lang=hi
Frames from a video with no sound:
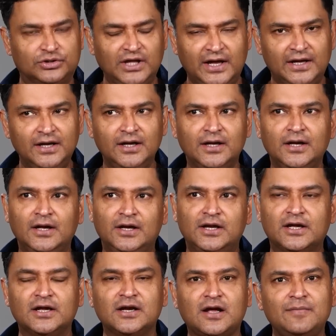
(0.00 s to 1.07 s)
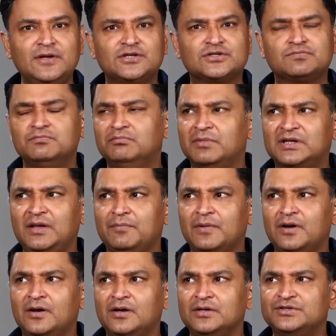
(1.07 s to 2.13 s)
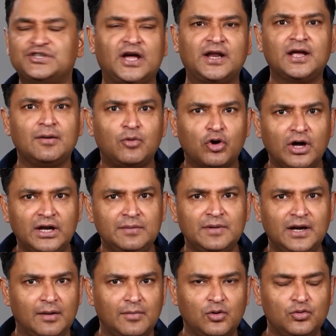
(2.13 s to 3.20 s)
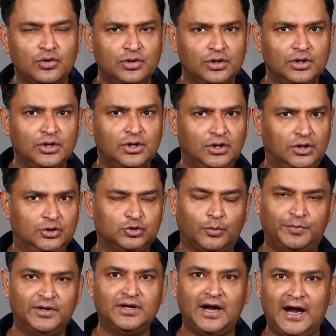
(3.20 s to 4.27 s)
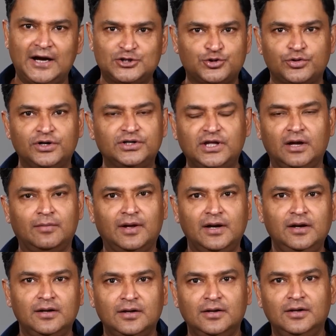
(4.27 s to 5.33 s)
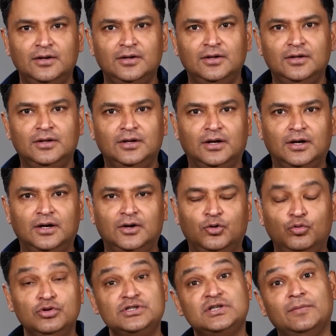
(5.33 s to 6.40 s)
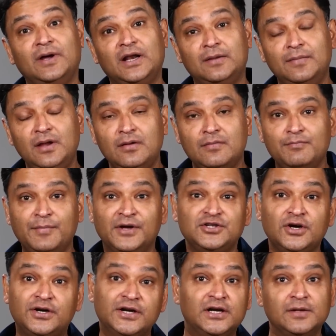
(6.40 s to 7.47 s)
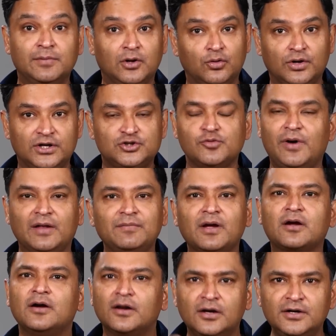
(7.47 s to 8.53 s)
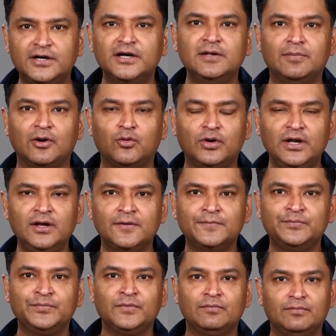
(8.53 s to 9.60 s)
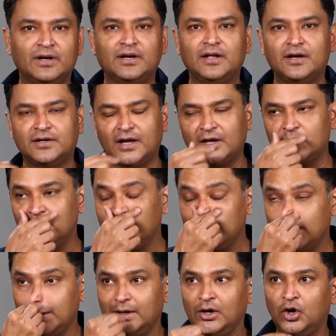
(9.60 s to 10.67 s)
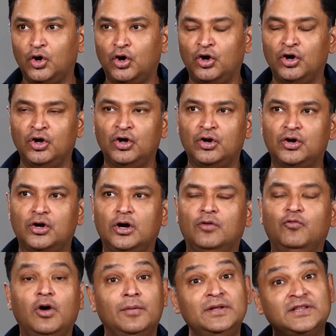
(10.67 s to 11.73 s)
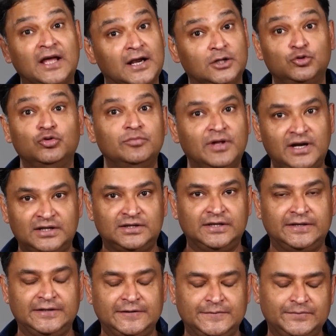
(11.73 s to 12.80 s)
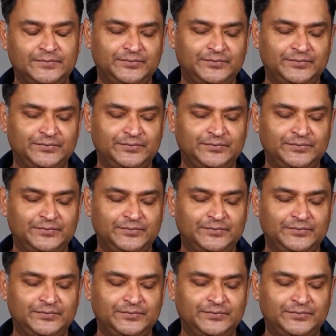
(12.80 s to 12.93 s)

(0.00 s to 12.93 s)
होता है लेकिन कभी मतलब जाने का मौका नहीं मिला मऊ तो फिर एडजुडेंट थे हमारे आ, उस जमाने में मेजर डीडी बलोनी जो बाद में कर्नल डीडी बलोनी बन के रिटायर हुए और वो अभी देहरादून में रहते हैं